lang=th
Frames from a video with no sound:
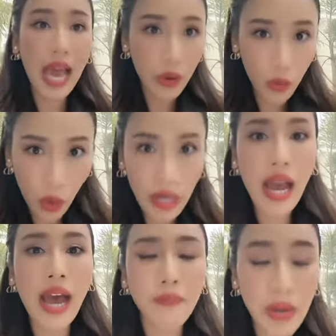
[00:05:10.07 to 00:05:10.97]
หลายร้อย
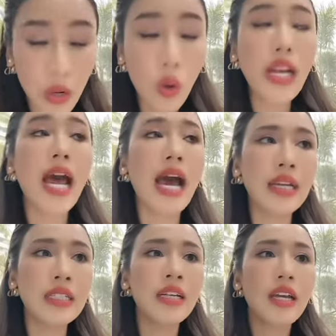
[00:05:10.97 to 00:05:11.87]
ล้าน เป็นร้อยล้า
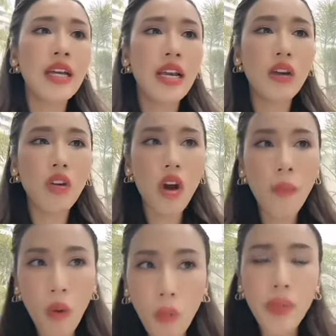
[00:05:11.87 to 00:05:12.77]
นแล้วก็
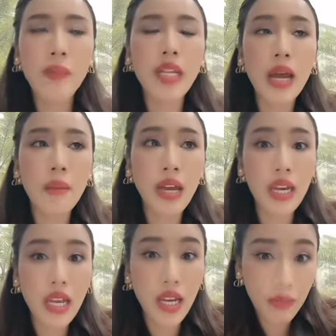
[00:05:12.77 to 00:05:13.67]
ผมเนี่ยไปทำค
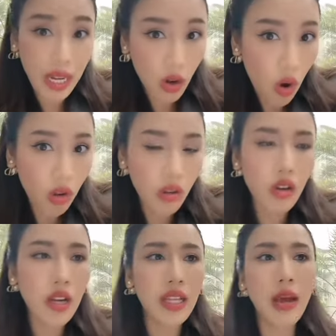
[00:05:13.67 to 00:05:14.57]
ดีกำนันนก
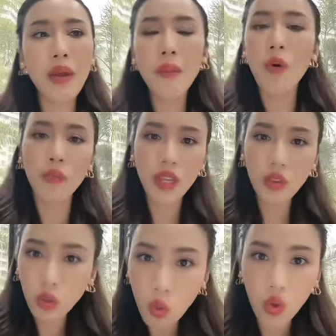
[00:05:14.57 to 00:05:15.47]
ก็เลยทำให้ผมเนี่
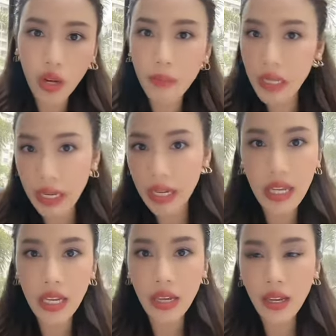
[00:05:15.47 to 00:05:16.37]
ยต้องถูกดำเนินค
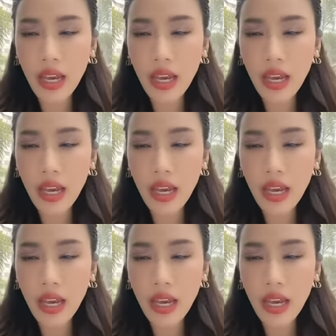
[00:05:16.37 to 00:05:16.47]
ดี